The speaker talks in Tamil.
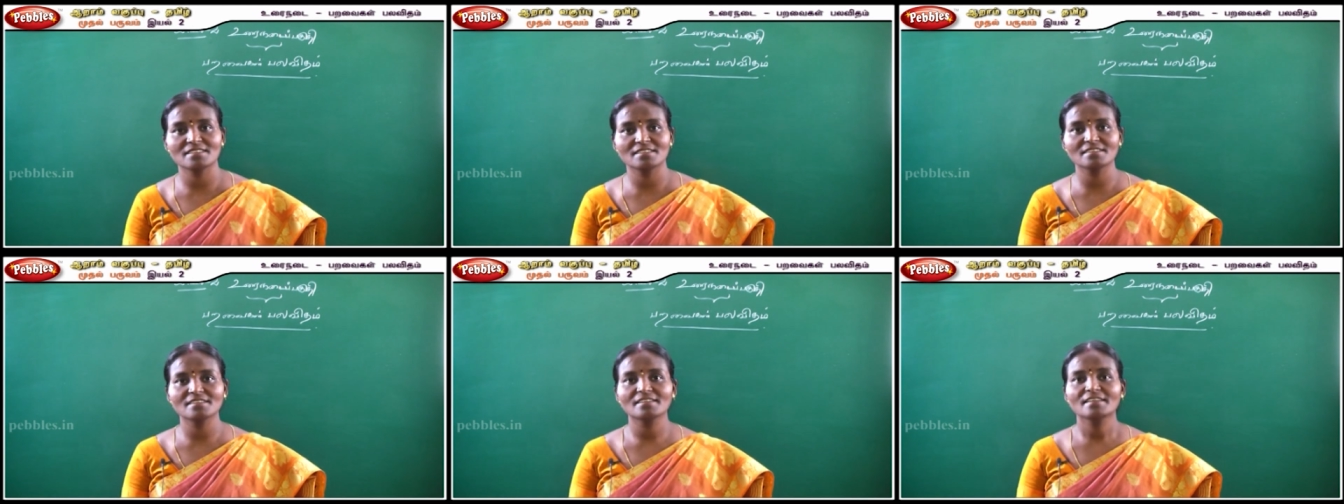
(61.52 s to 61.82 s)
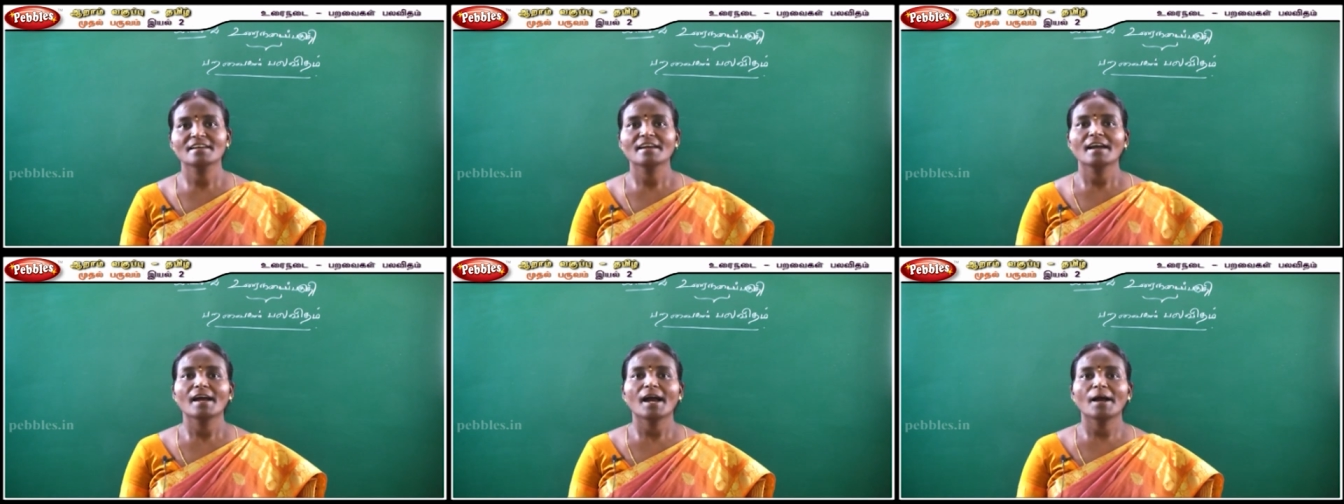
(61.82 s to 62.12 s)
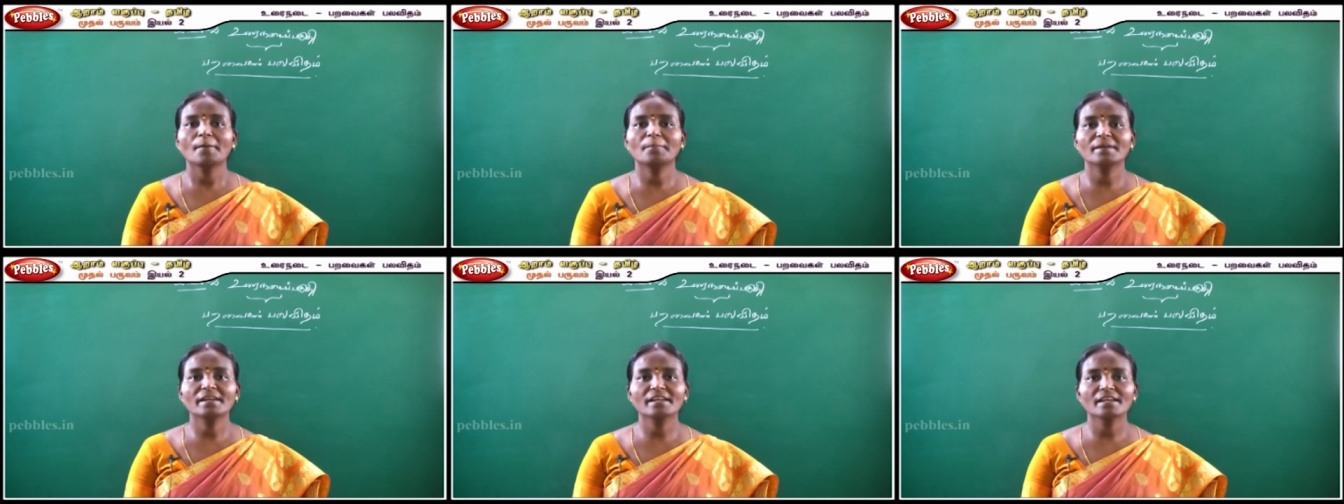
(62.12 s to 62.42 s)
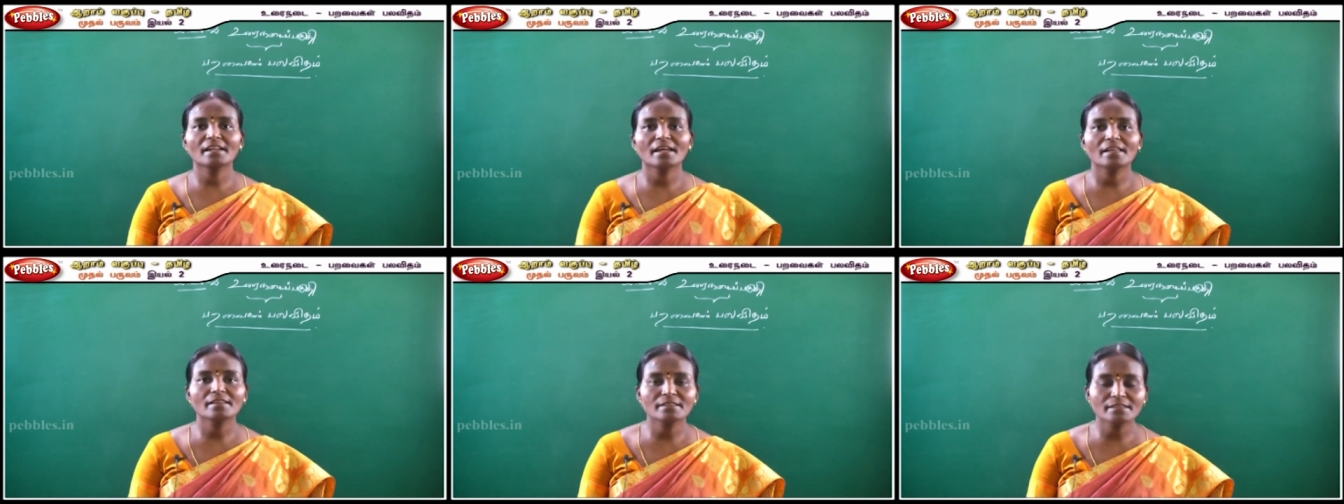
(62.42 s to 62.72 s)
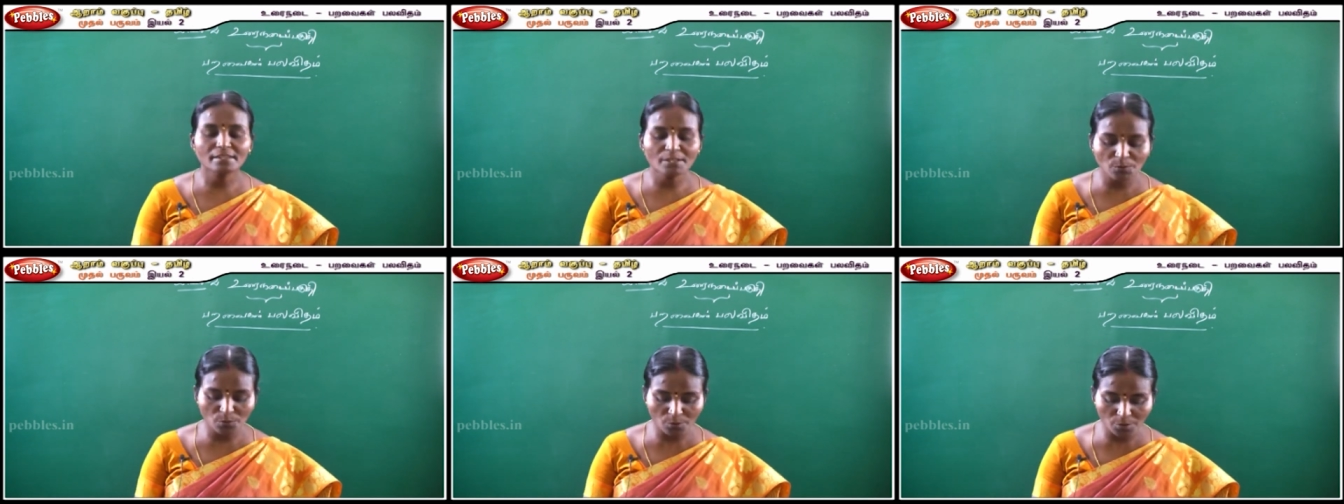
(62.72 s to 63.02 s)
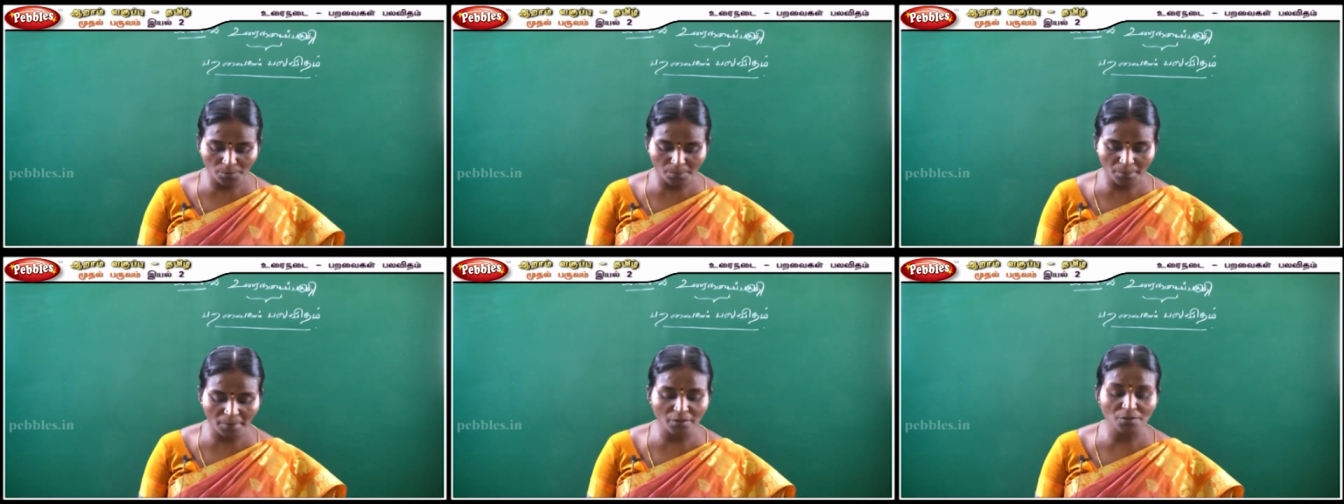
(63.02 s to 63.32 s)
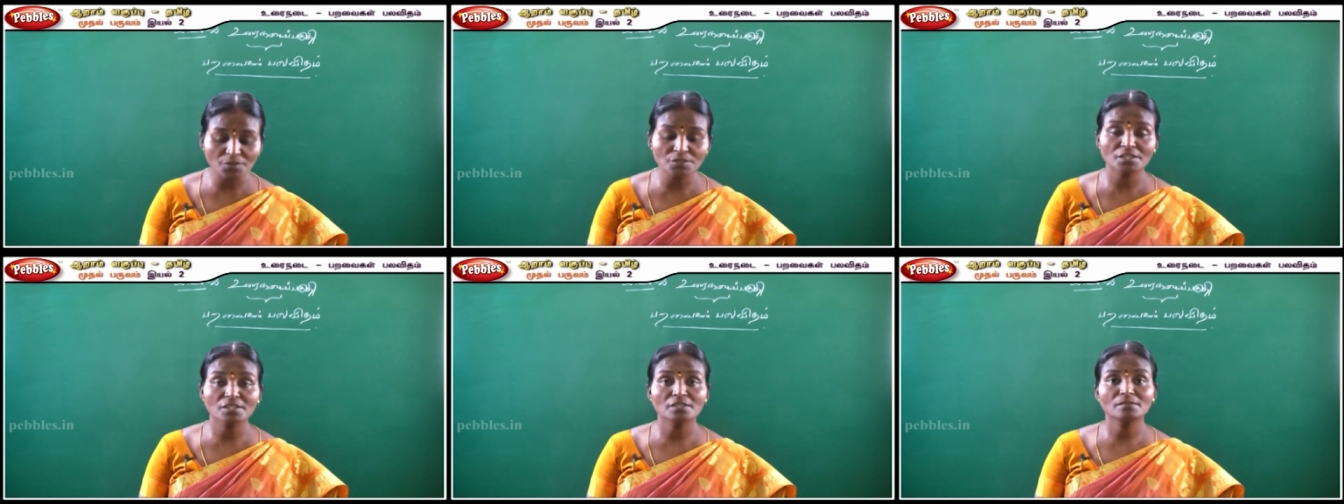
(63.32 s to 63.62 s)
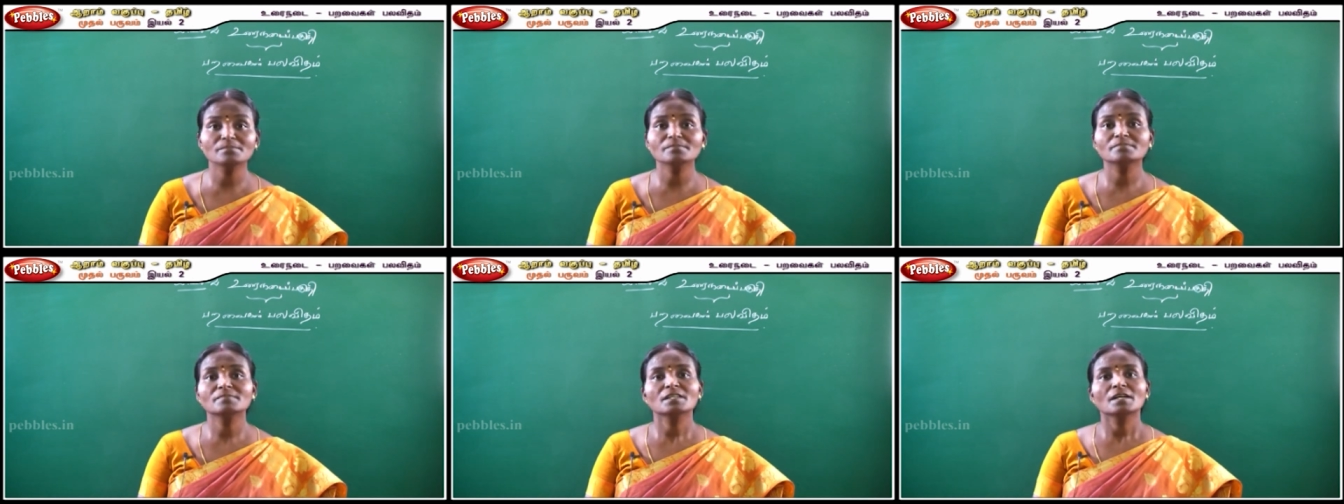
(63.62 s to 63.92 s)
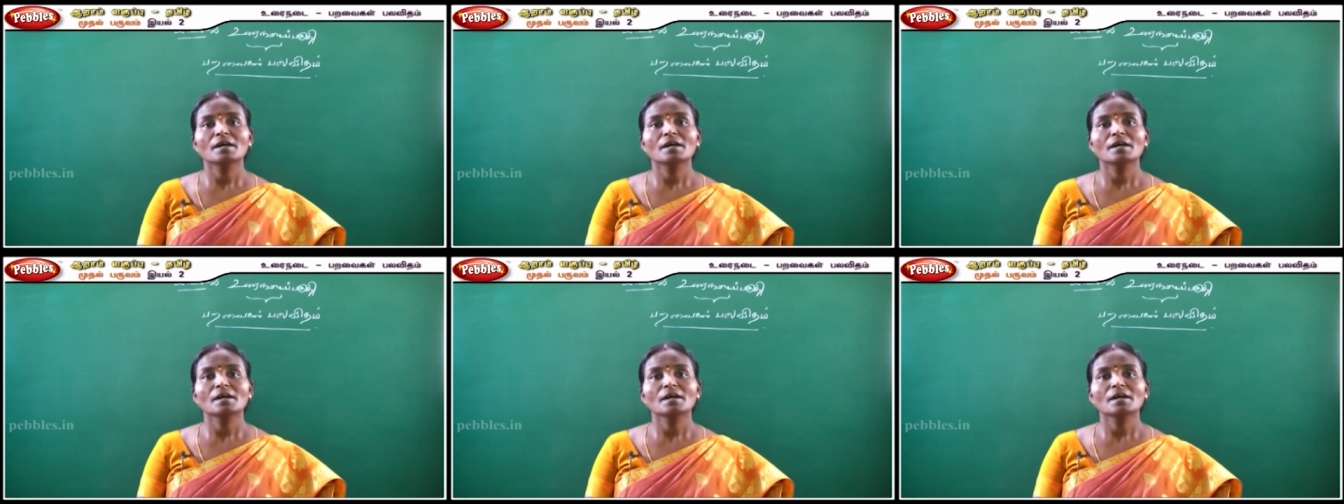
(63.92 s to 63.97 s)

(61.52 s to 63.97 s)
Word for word: எது அப்படிங்கிற அந்த ஒரு பகுதியும்